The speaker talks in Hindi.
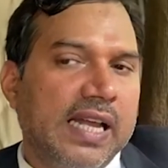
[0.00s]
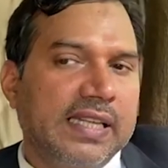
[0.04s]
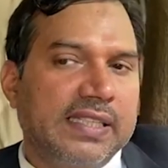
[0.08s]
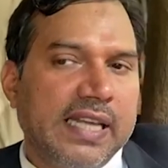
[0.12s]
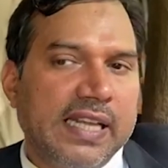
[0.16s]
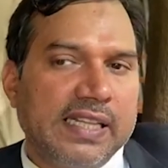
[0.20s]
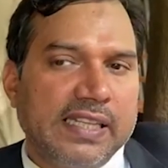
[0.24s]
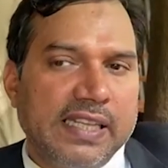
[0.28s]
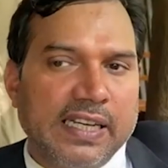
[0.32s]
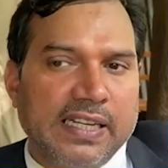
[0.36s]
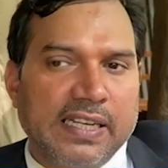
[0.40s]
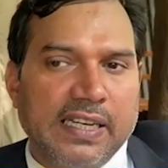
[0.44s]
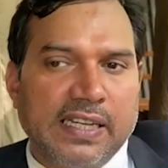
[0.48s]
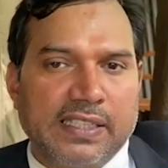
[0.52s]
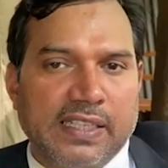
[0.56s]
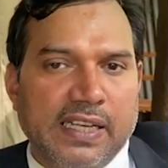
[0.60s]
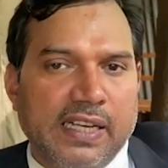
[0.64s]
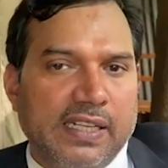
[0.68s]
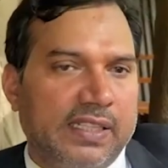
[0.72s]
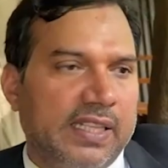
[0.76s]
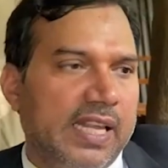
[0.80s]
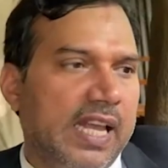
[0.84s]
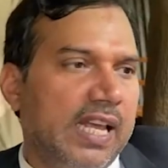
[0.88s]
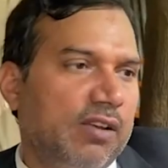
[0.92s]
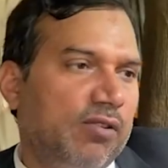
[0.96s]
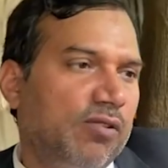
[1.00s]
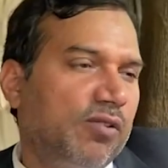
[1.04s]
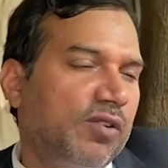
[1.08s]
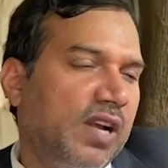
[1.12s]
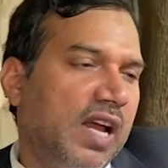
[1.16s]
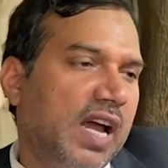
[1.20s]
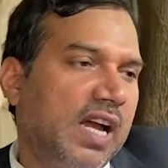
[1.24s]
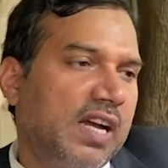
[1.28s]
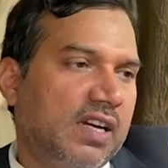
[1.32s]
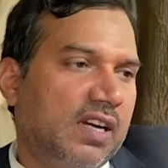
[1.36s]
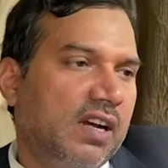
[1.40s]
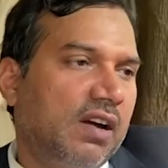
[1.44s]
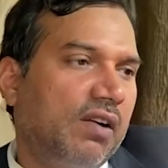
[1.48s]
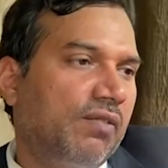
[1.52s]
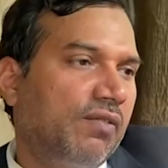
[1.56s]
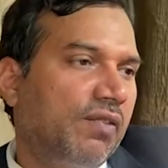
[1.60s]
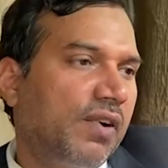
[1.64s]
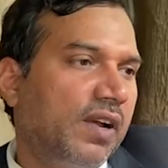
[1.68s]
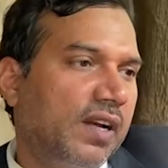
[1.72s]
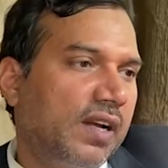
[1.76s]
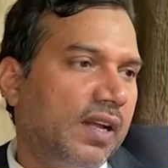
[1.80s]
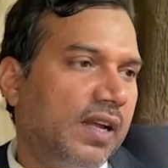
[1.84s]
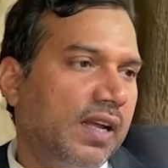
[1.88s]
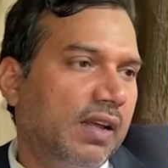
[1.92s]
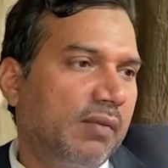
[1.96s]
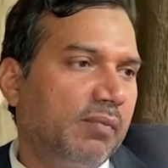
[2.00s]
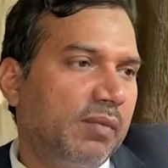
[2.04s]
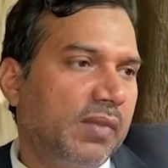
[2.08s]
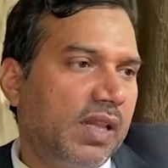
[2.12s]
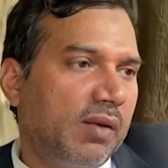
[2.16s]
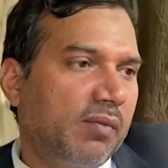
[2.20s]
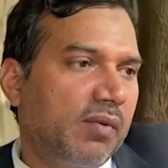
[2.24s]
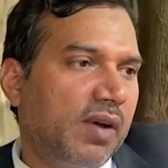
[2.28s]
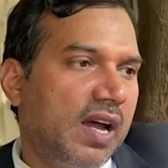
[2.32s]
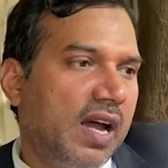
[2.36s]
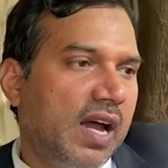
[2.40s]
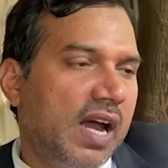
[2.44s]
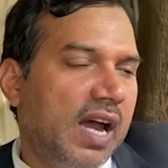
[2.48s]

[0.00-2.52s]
ऐसा देखने से लगता है कि वो नाक का फन है मतलब